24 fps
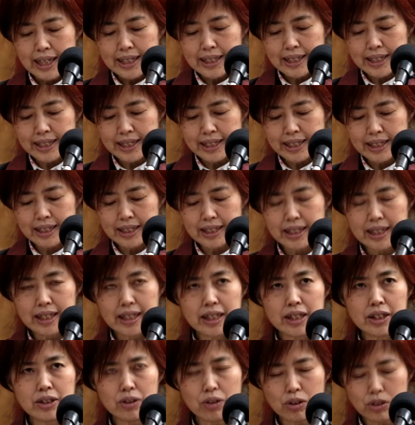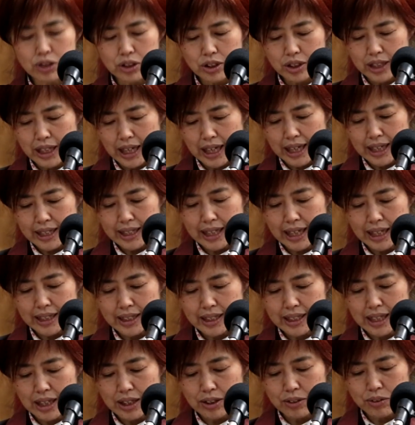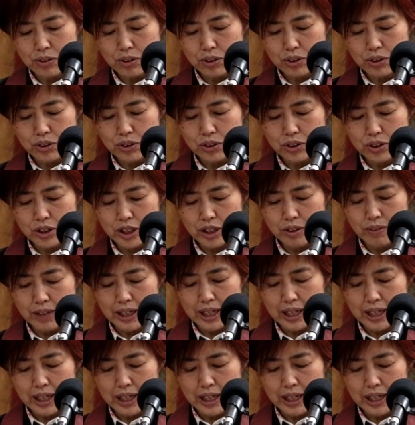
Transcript: 信心一つで助かるというい